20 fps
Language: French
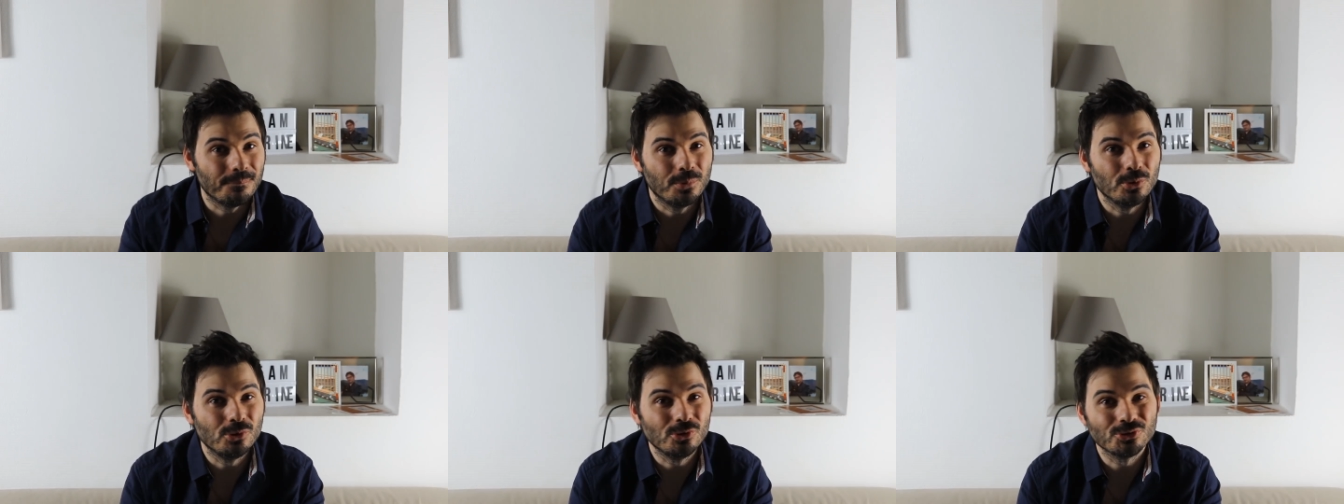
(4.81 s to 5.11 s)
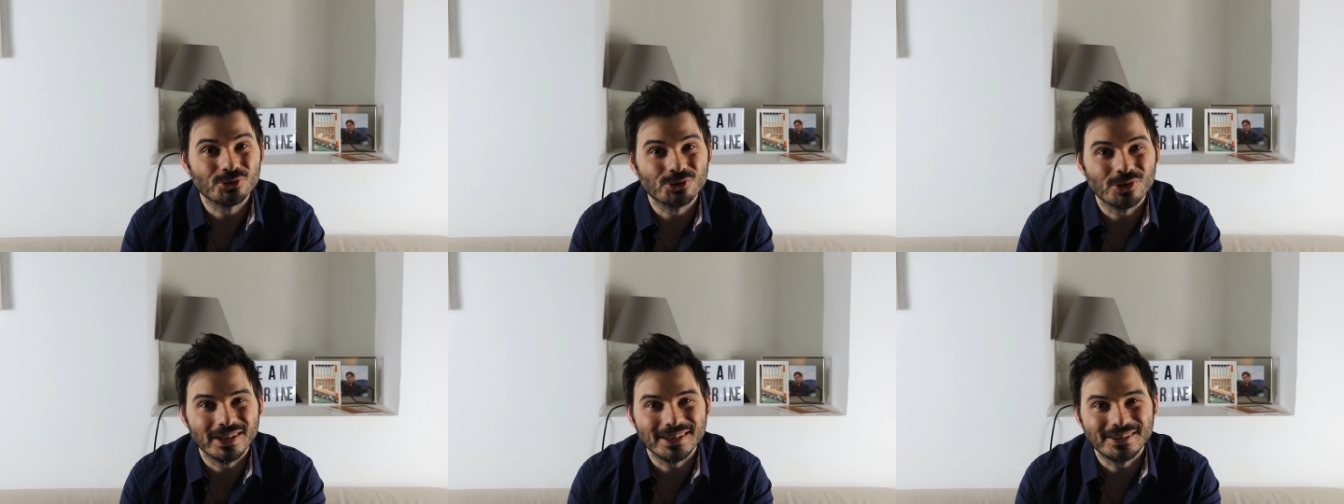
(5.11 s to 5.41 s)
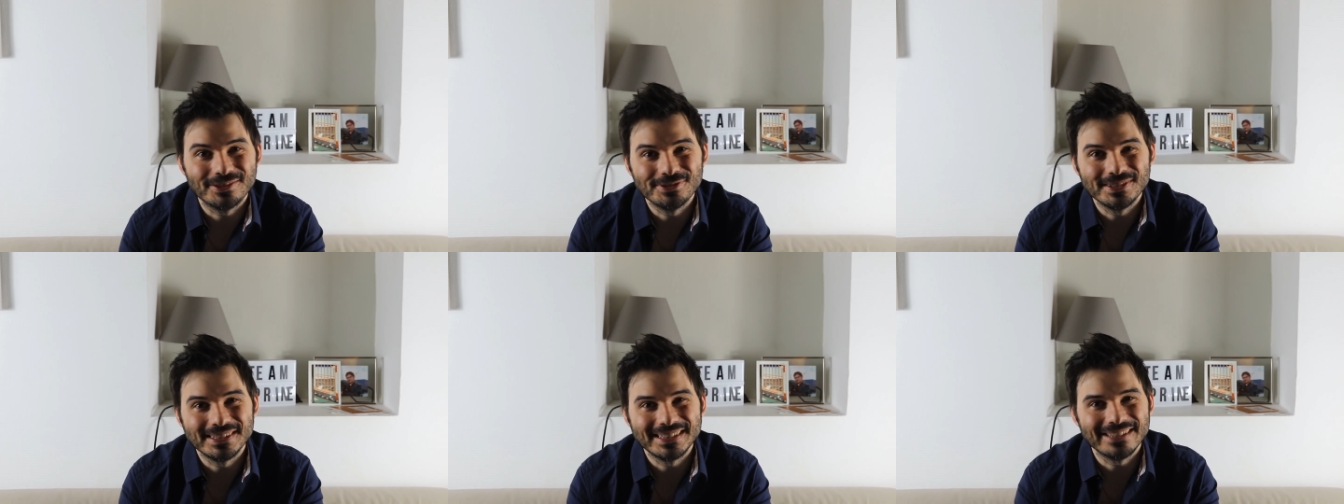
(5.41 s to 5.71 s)
Bonjour à
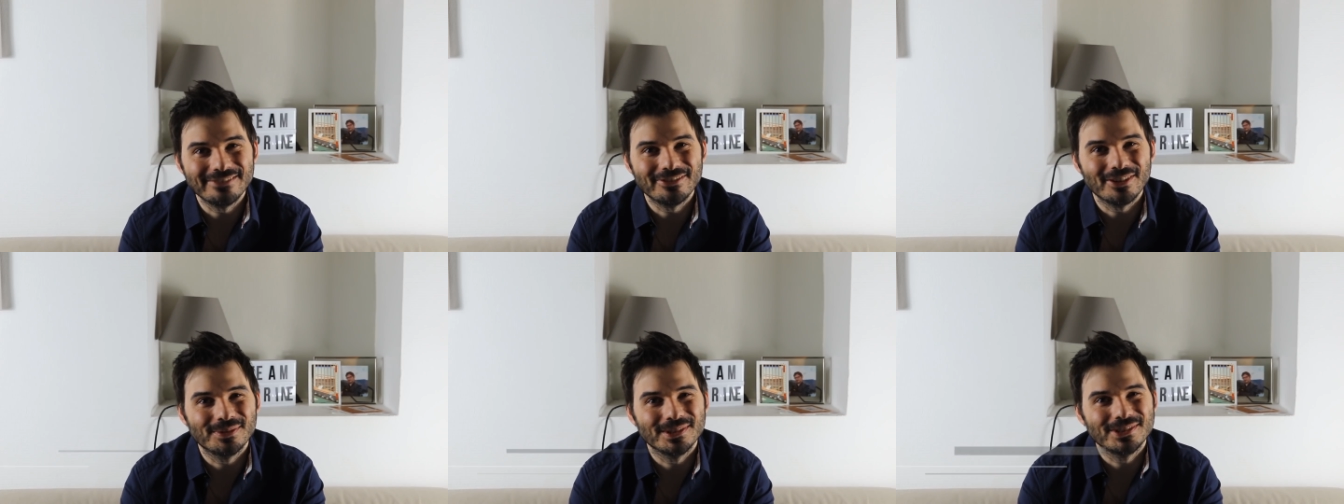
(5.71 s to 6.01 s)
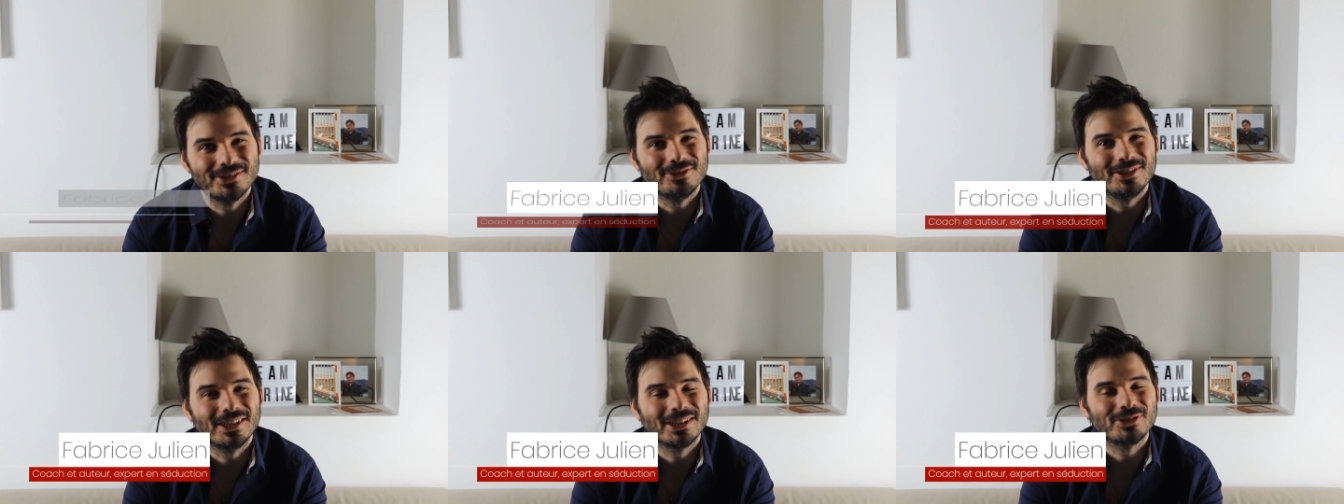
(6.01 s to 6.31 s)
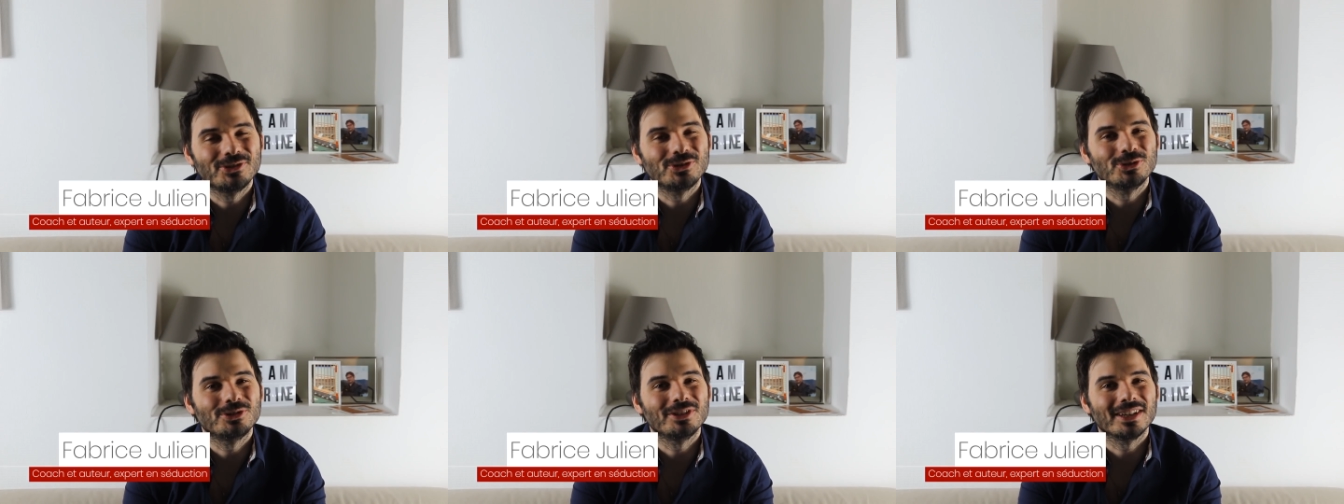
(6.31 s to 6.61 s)
tous, c'est Fabrice Julien,
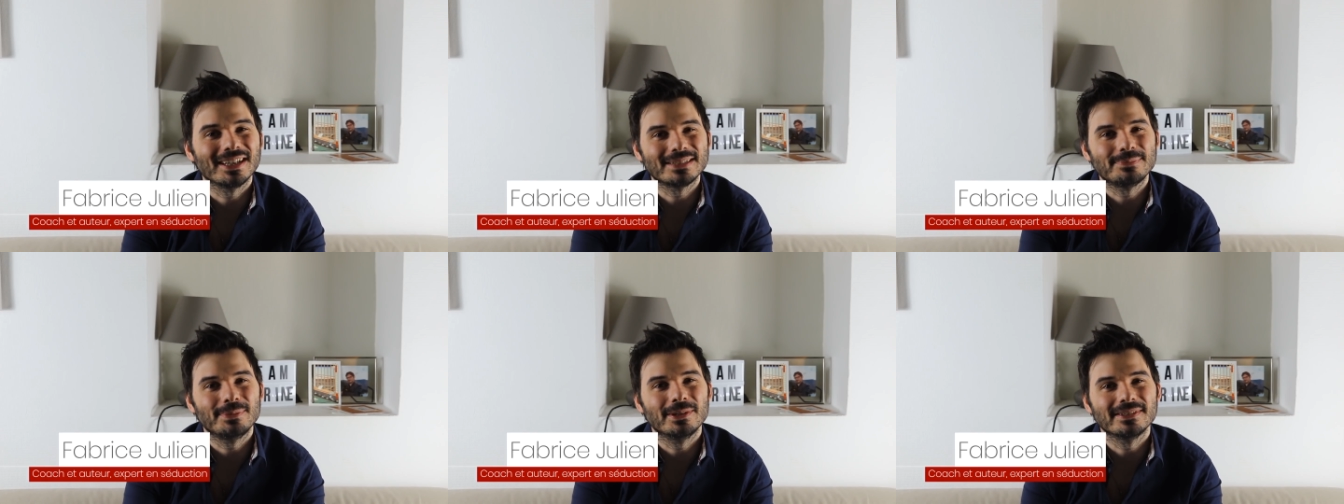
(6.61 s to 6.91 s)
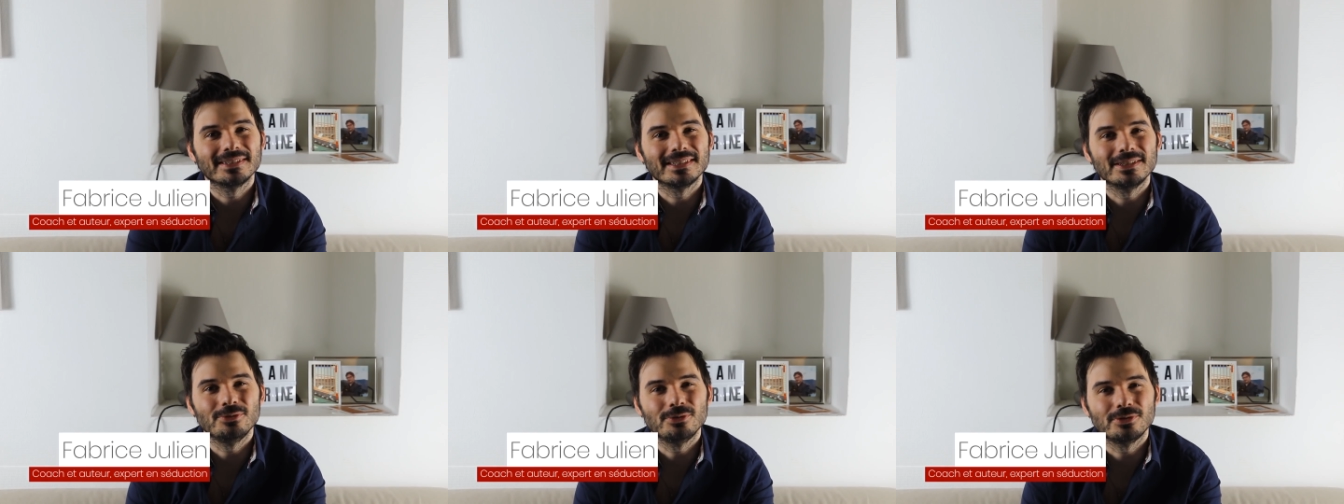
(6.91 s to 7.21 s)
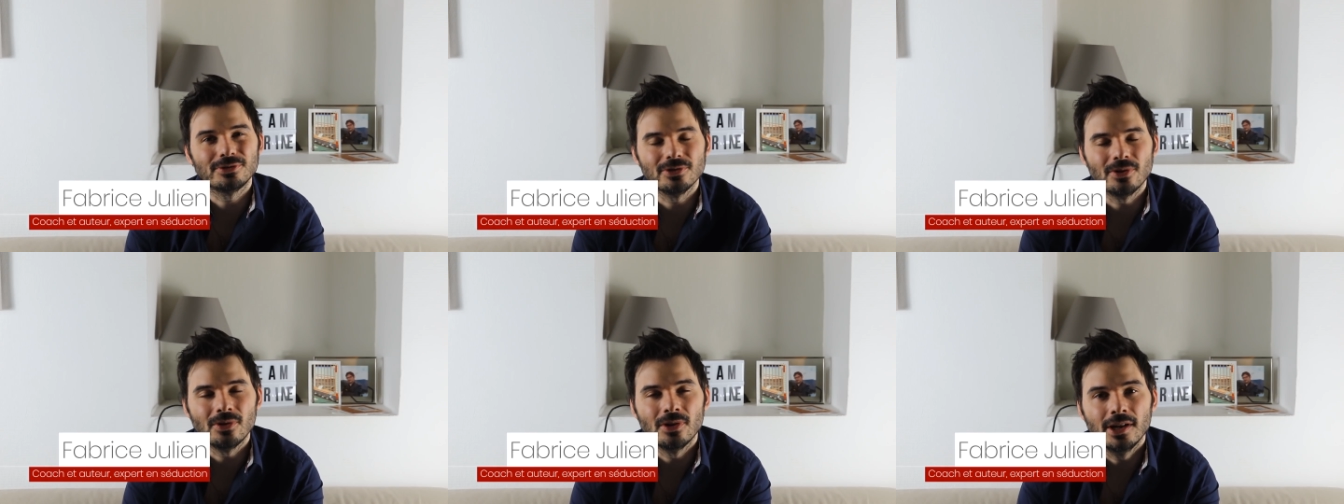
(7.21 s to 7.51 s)
coach expert en
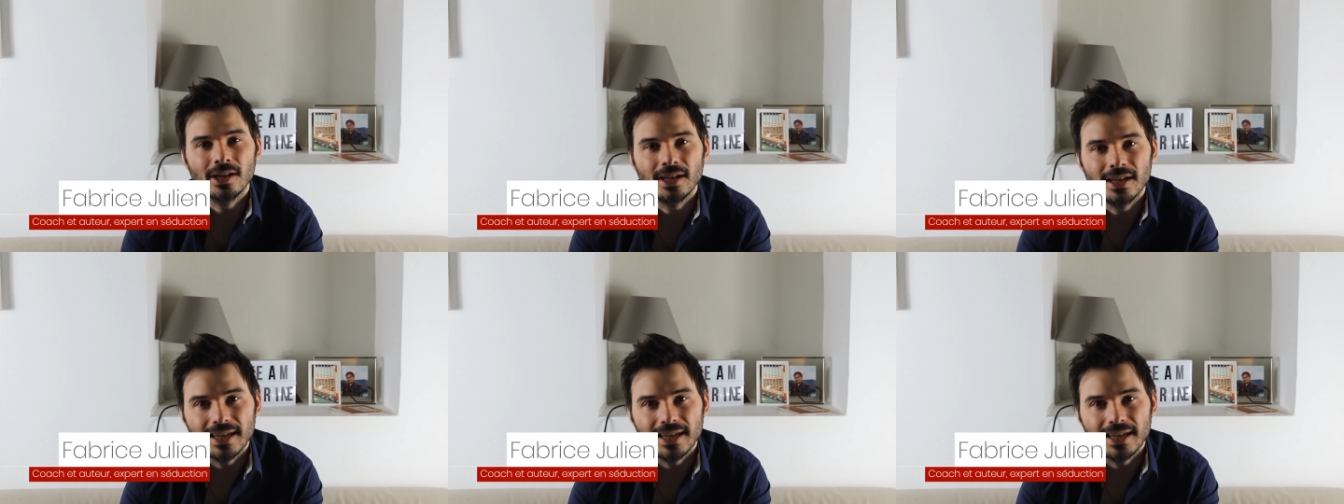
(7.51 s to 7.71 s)
séduction.